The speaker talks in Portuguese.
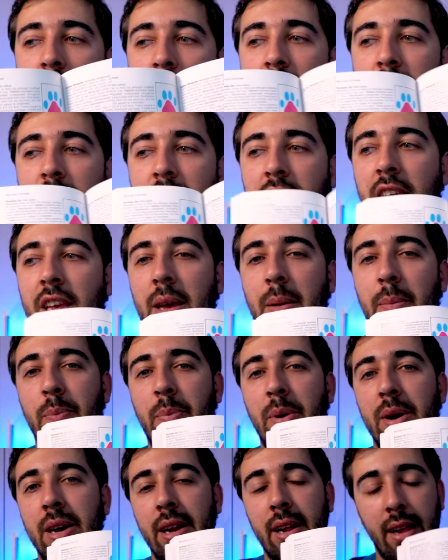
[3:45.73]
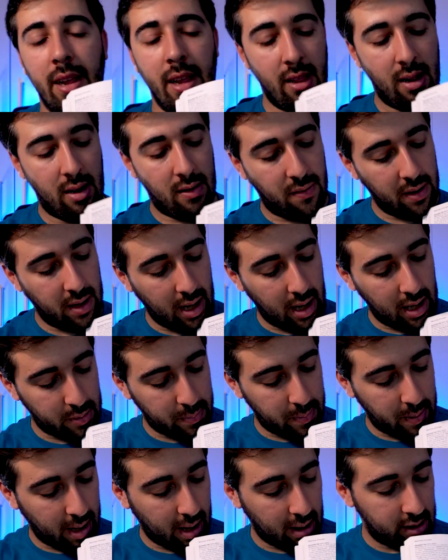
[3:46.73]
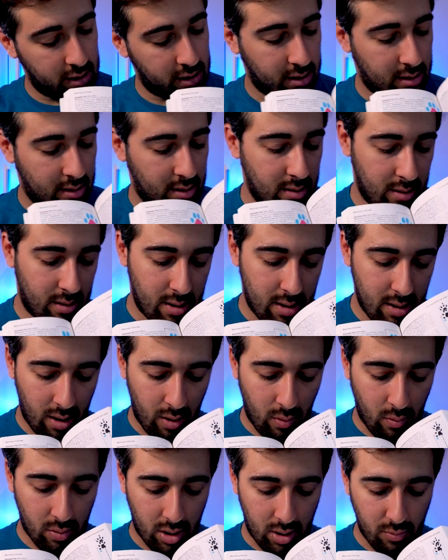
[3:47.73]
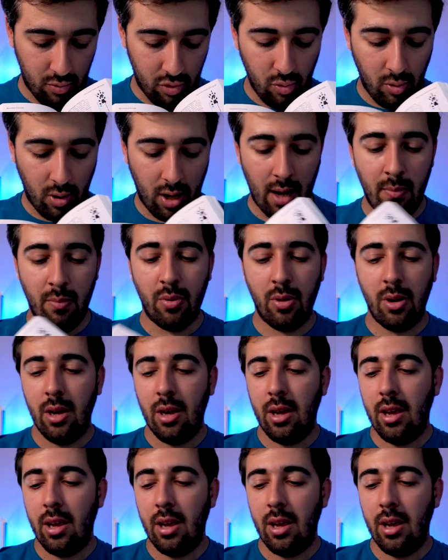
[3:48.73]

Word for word: este guia para identificar as pegadas que encontramos no campo